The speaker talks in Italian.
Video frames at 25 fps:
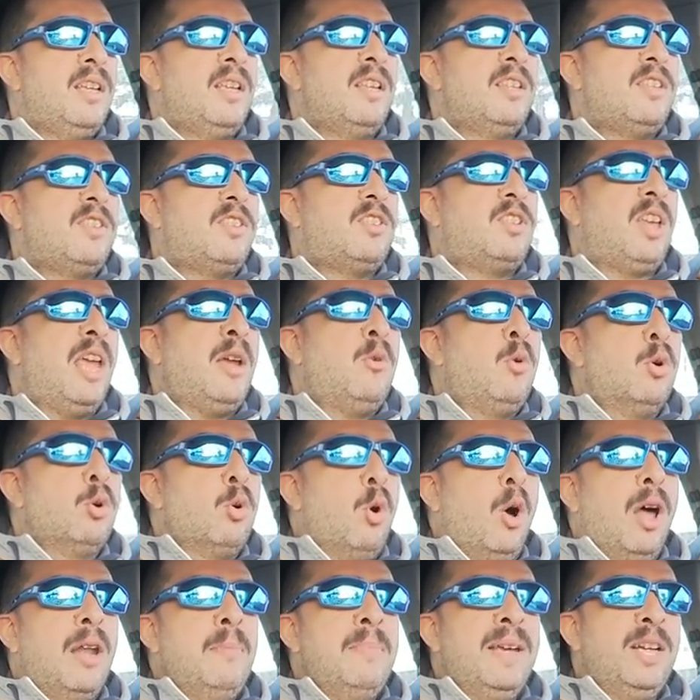
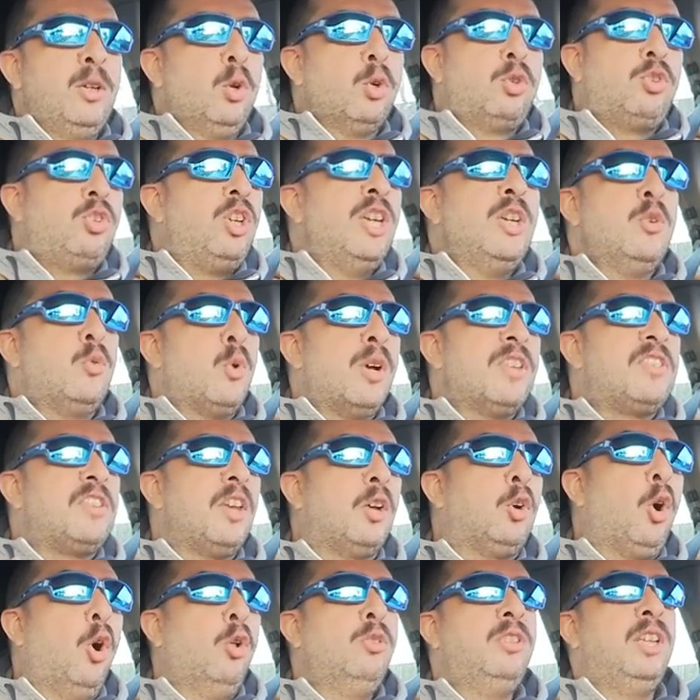Seguono almeno 5
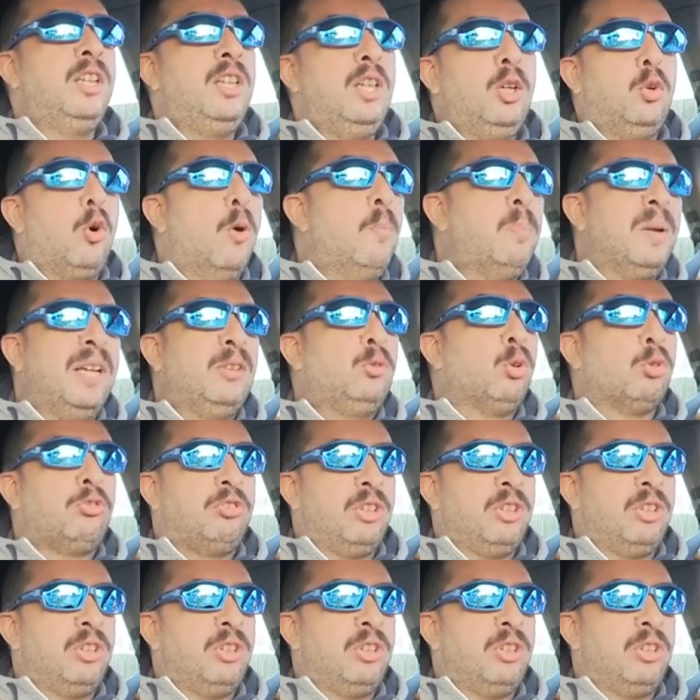secondi di completo